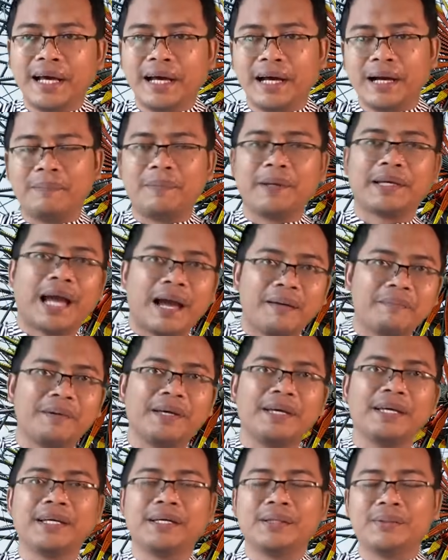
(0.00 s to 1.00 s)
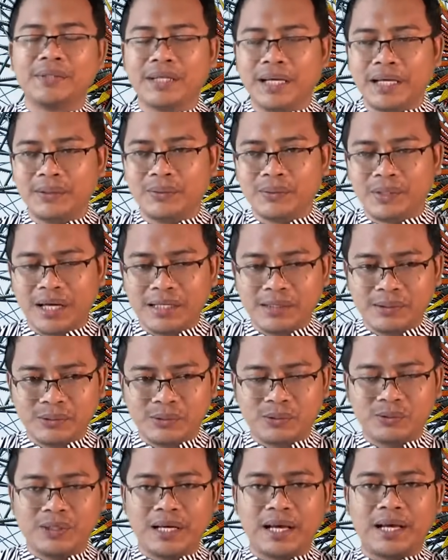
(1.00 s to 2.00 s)
e, PKB gitu ya. Itu kan
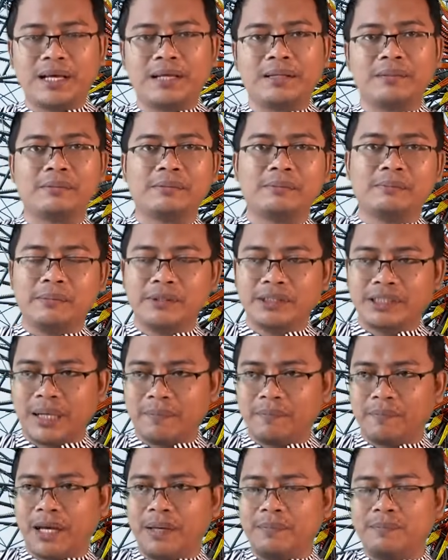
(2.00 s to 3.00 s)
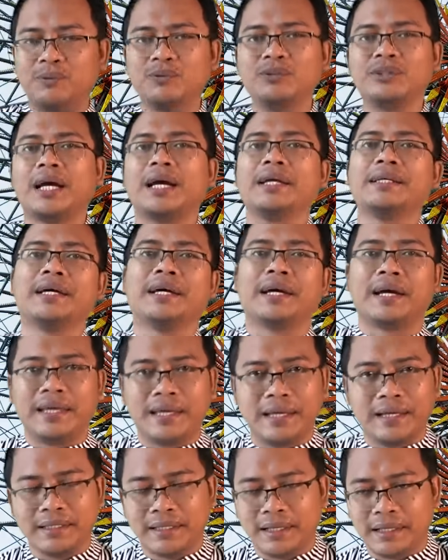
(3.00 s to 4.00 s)
sudah mencapai puncaknya
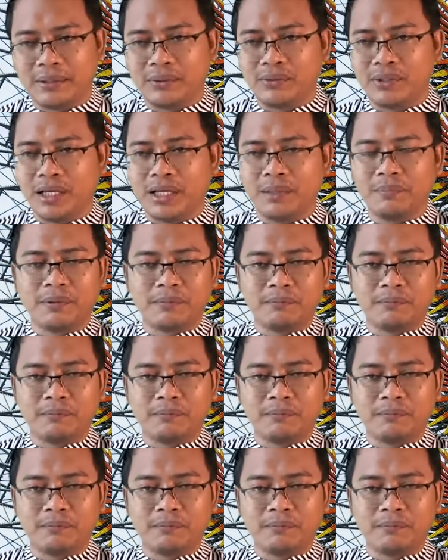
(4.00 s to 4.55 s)
kayaknya gitu ya.